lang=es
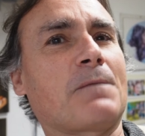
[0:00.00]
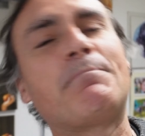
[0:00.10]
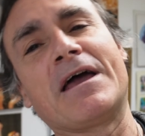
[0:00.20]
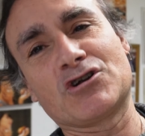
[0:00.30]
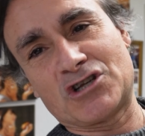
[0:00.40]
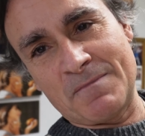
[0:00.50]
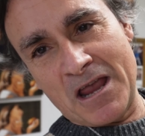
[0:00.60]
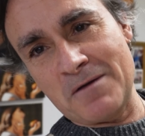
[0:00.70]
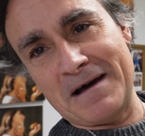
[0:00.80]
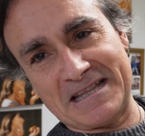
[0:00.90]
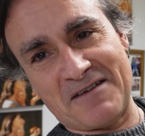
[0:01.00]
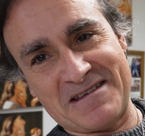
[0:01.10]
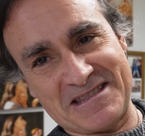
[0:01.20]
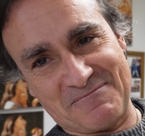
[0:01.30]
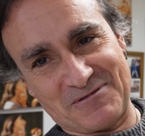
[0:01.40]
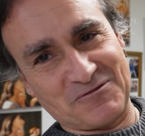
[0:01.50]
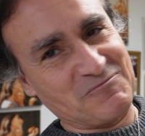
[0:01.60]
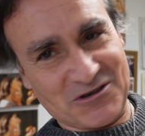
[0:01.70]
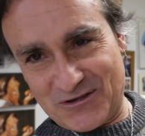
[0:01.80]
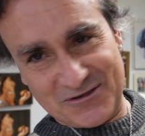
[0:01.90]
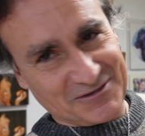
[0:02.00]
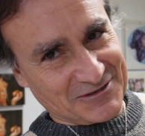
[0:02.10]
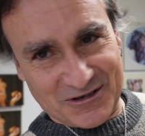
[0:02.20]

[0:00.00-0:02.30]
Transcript: pero se me iba también de presupuesto.